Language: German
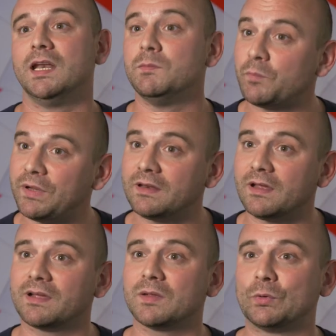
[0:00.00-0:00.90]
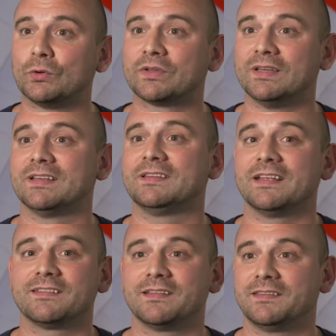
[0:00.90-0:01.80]
ein Immobilienangebot in der
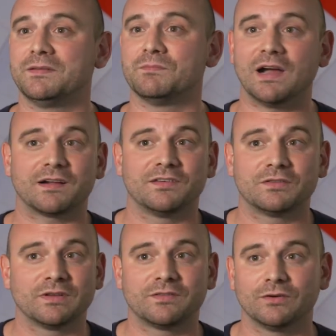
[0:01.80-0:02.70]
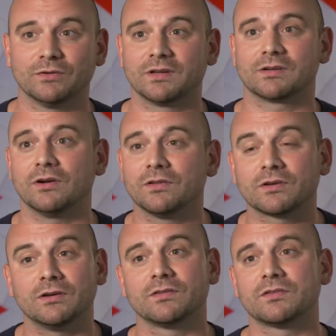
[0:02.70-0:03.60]
derzeitigen Marktsituation eine
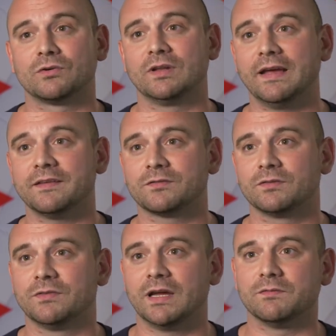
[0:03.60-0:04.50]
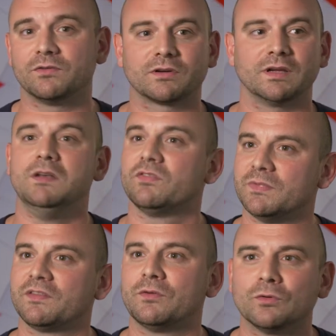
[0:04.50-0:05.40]
ganz, ganz tolle Leistung, weil einfach
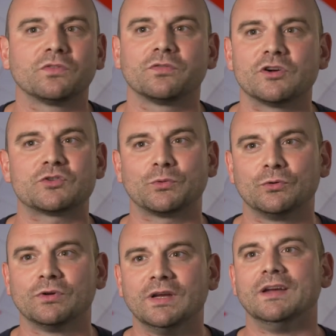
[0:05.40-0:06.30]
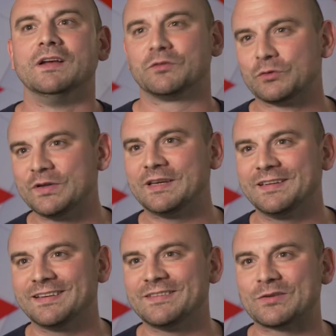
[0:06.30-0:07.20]
Informationsvorsprung so
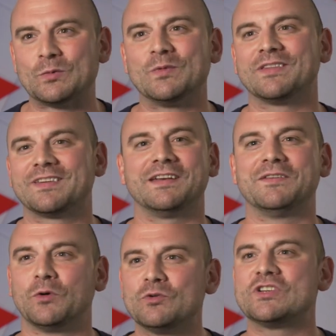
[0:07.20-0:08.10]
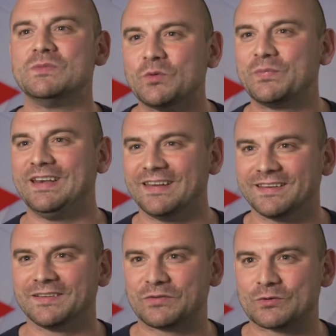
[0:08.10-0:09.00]
wichtig ist, um an seine
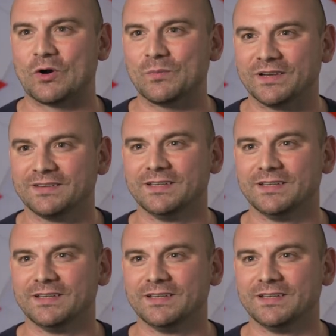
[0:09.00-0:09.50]
Wunschimmobilie zu kommen.